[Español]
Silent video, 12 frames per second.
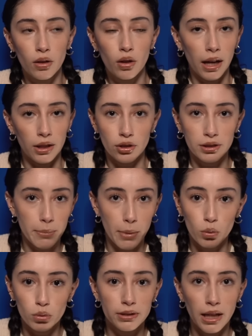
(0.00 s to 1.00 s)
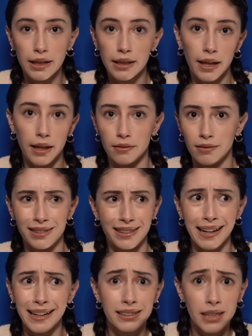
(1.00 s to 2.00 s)
canciones que me gustan y de
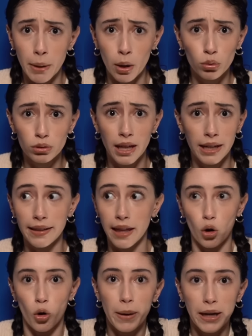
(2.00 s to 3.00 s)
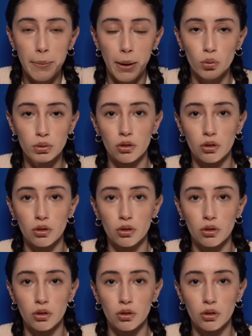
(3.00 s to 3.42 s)
series que me gustan y de ropa que me gusta,